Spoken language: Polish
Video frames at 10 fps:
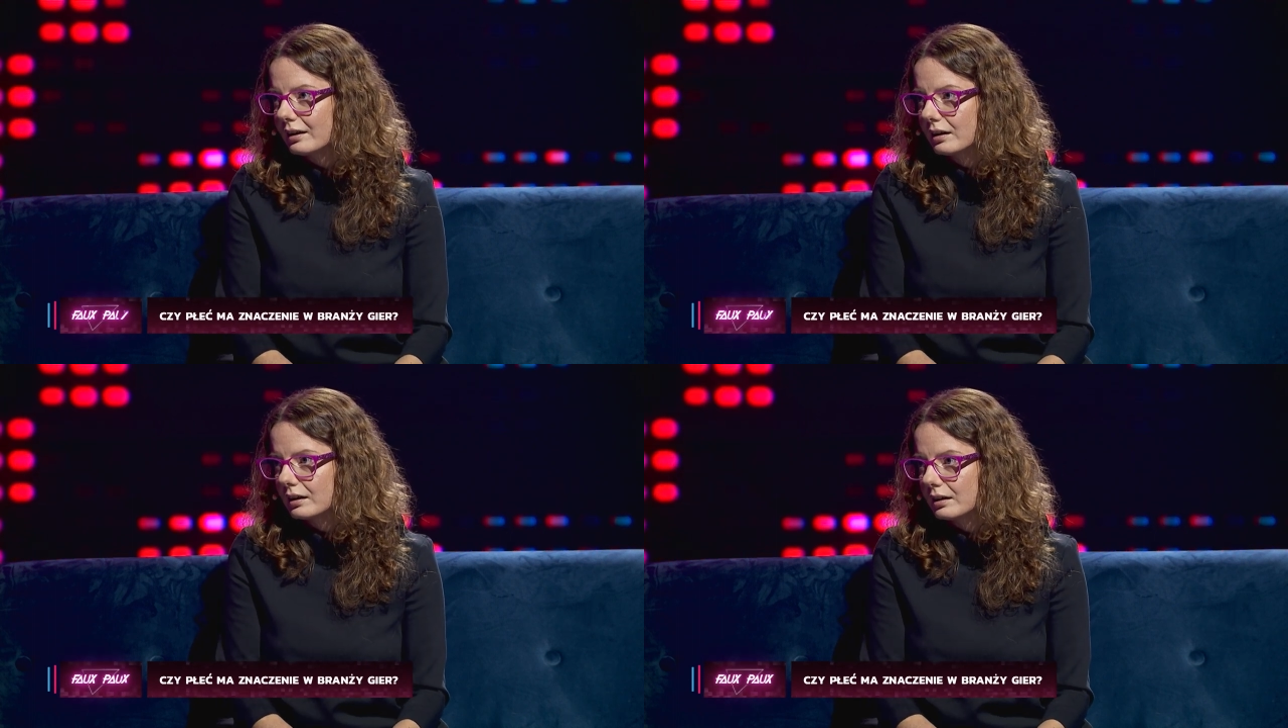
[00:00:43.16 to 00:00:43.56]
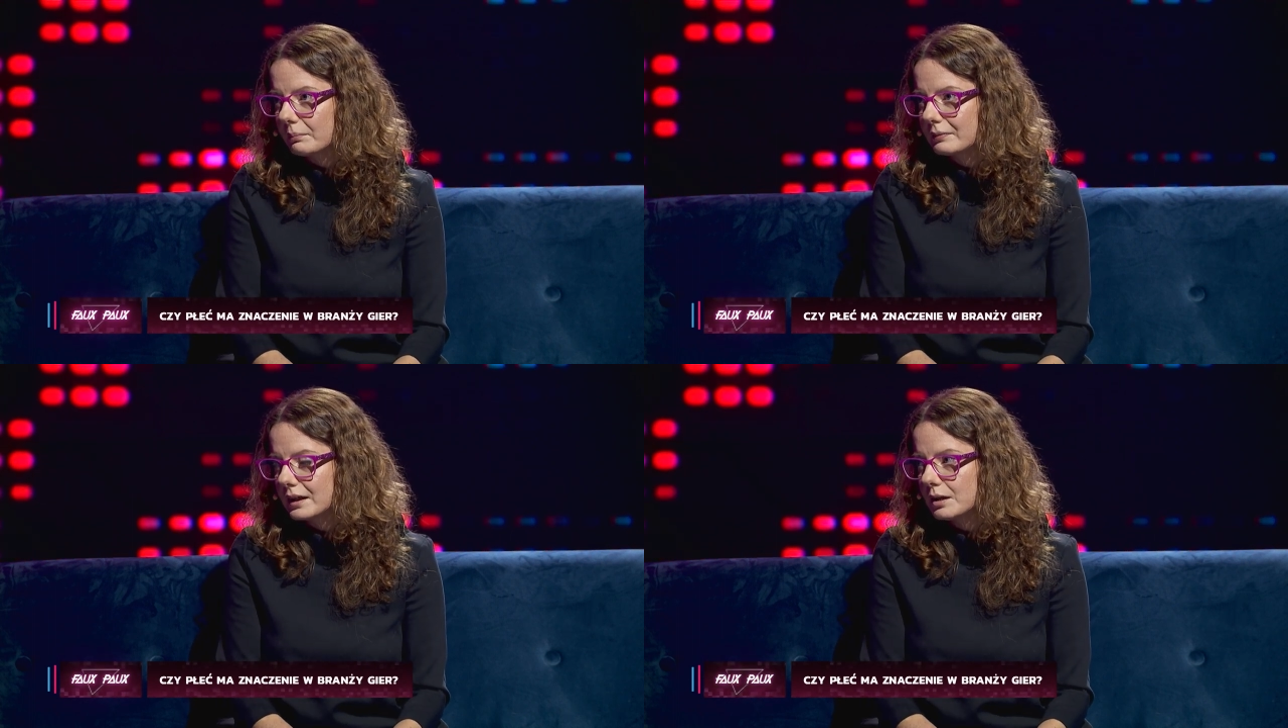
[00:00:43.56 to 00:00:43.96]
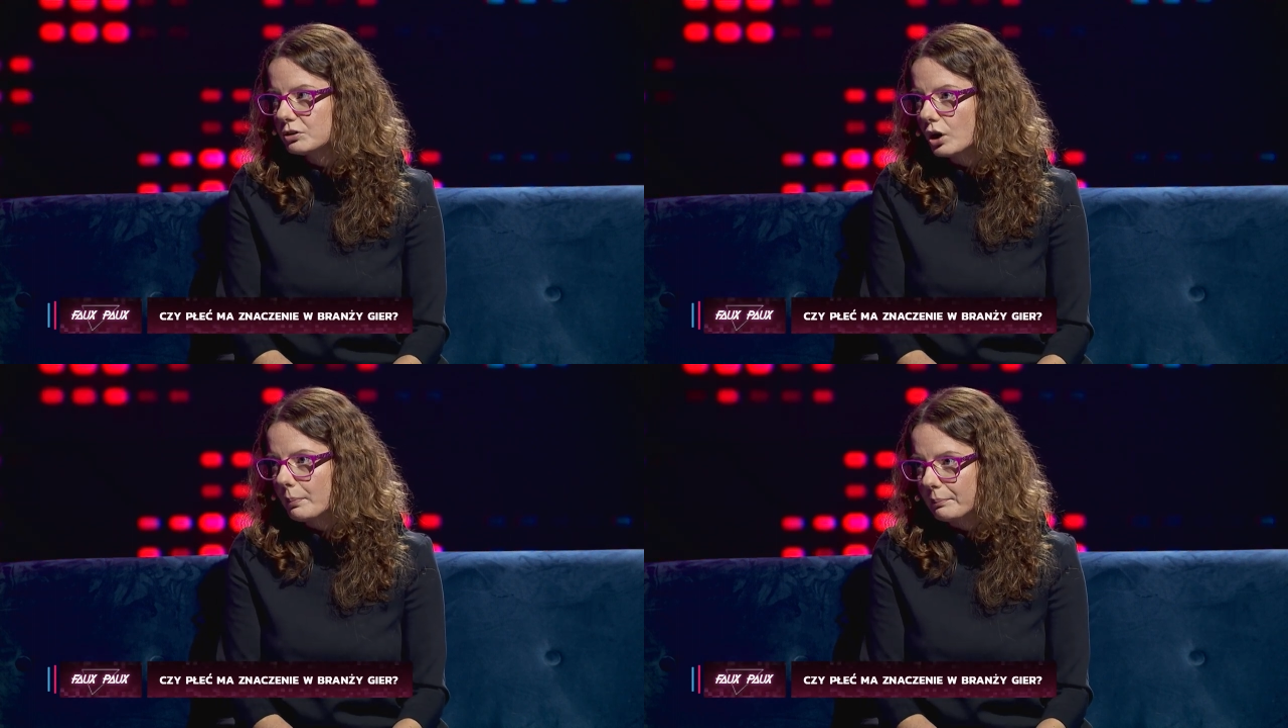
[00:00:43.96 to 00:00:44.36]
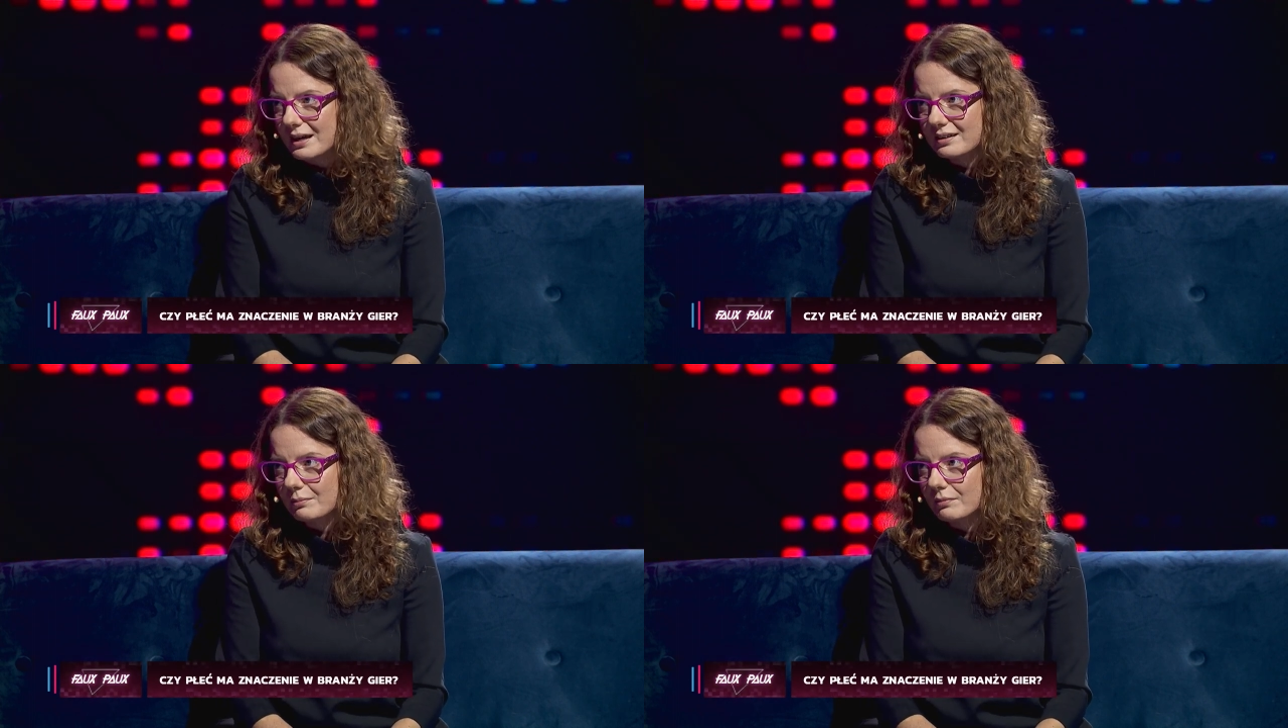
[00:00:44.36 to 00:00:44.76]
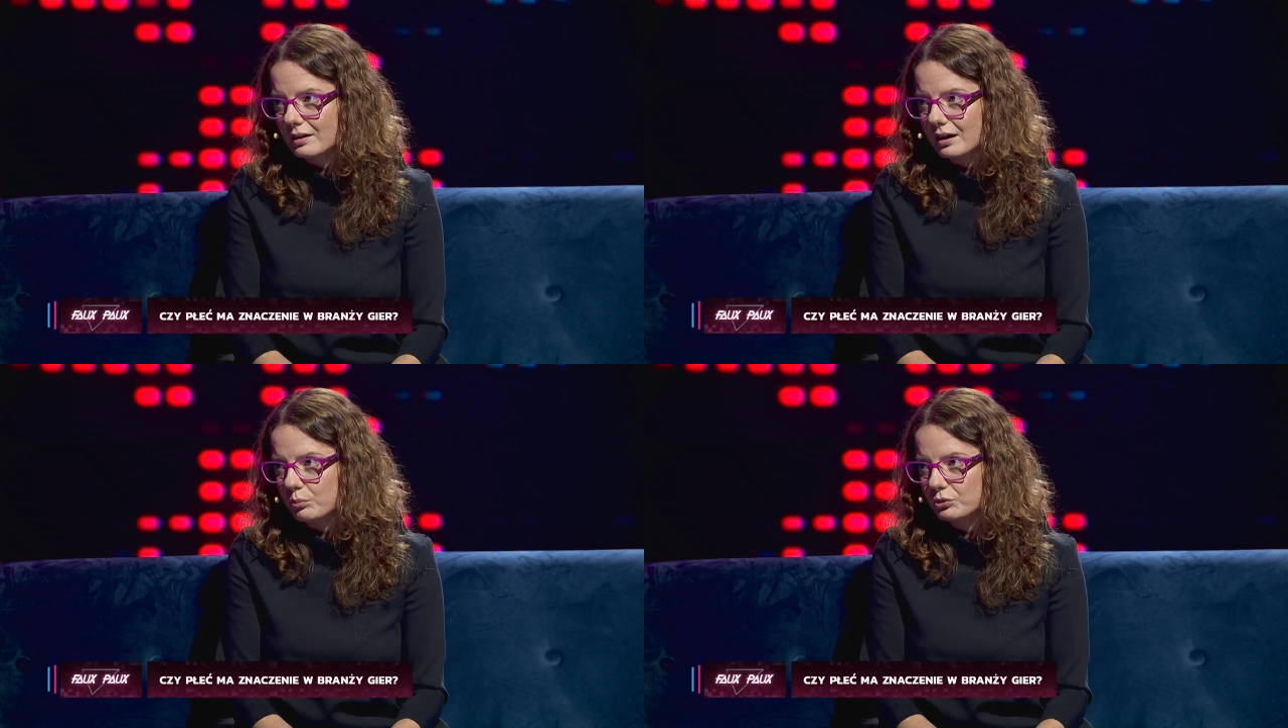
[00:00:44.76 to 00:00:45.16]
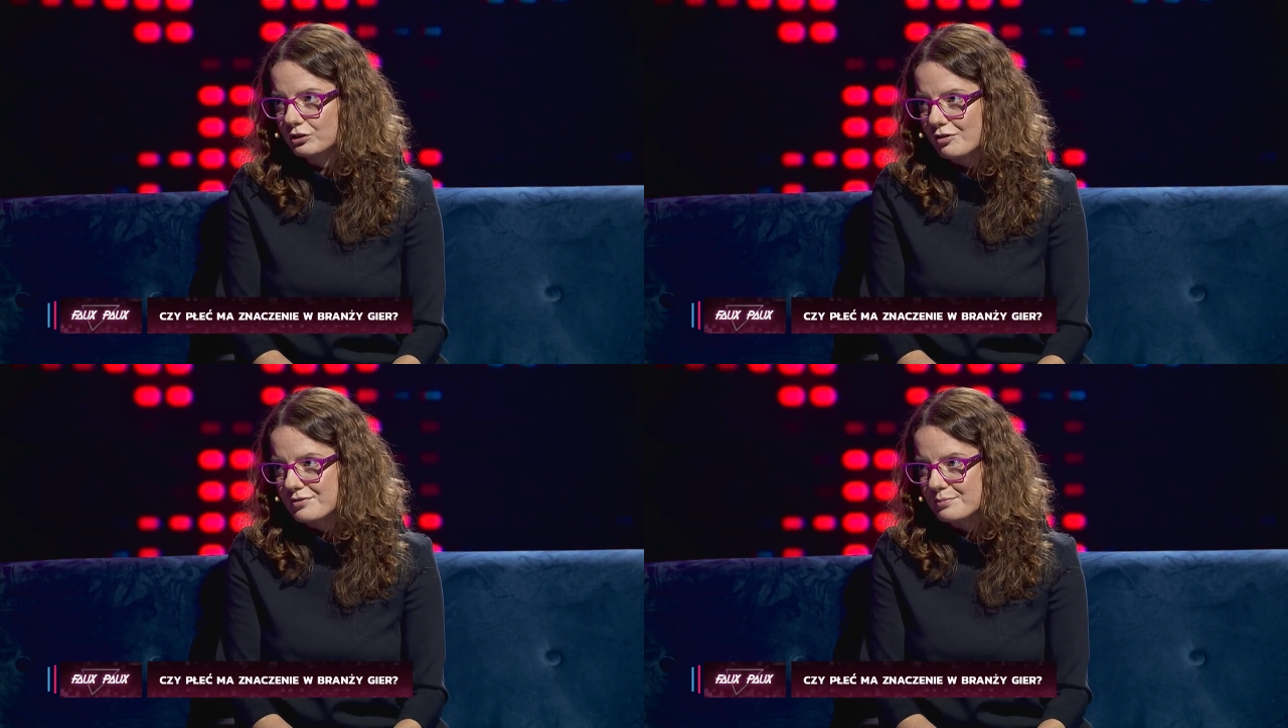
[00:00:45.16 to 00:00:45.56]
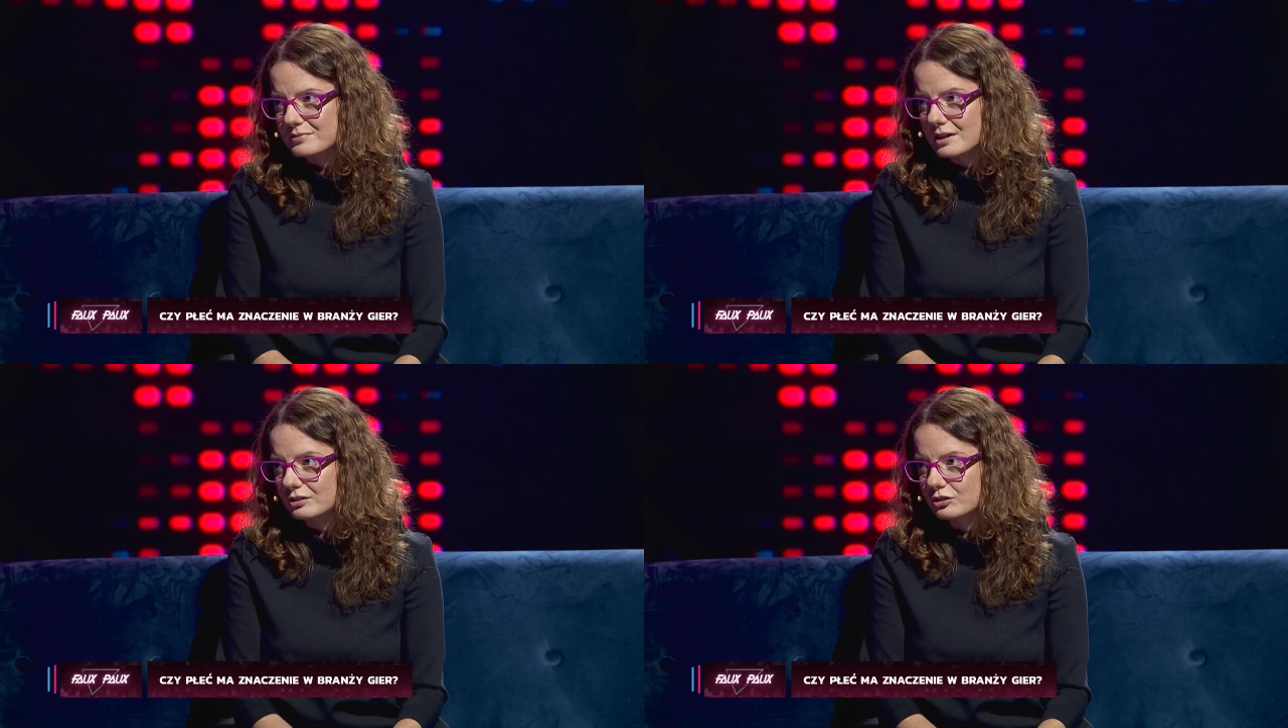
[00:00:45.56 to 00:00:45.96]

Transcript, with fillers: e, takim trochę papierkiem lakmusowym tego,